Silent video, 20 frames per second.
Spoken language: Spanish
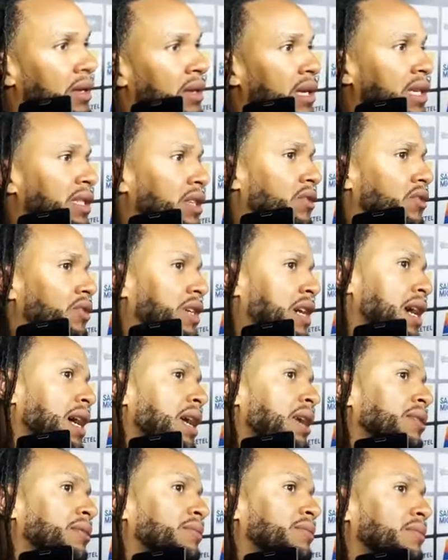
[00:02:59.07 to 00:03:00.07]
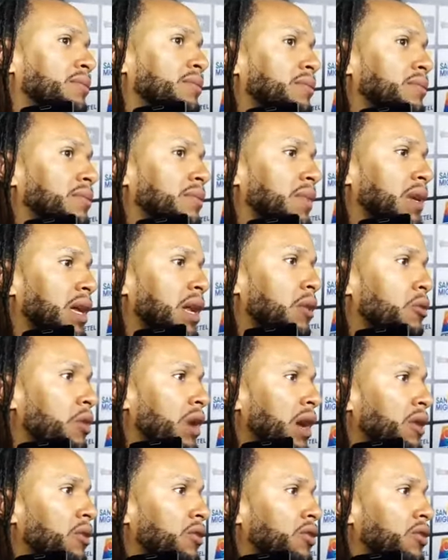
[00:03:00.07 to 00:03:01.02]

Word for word: y se nos cae el juego,